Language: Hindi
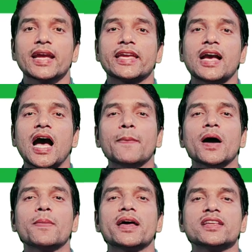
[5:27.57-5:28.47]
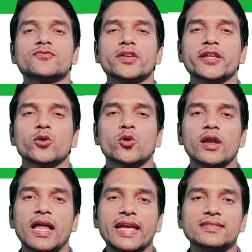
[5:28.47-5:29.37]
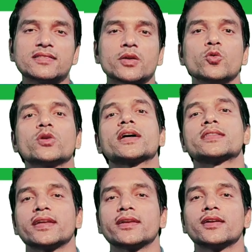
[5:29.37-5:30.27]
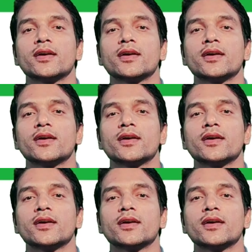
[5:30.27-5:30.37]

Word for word: कि आप हमारे इस वीडियो को लाइक जरूर कर दें